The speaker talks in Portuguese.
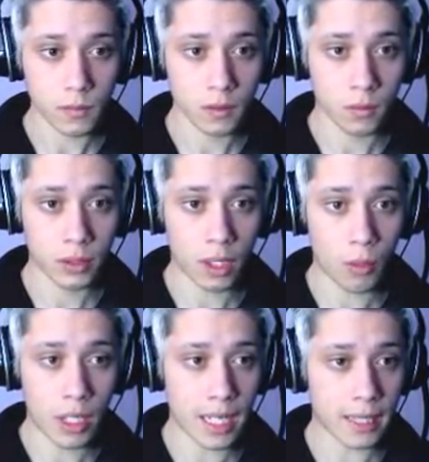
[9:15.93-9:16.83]
Vamos dar
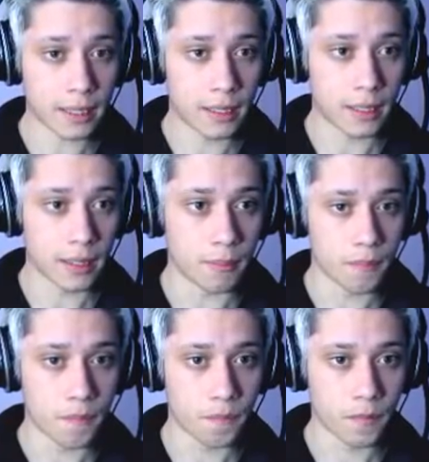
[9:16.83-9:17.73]
uma olhada aqui.
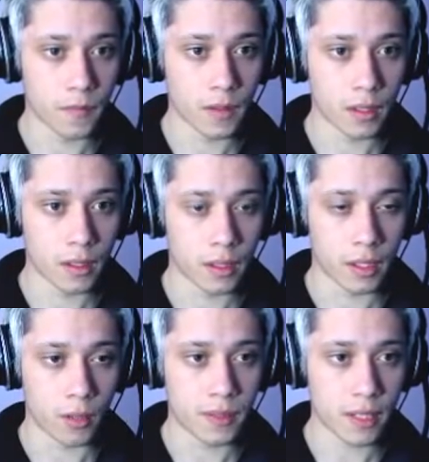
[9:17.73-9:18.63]

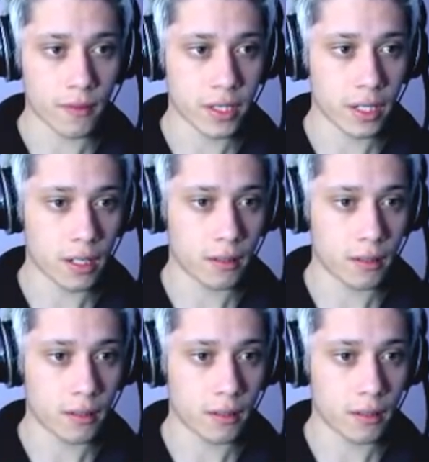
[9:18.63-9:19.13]
Eu precisava achar.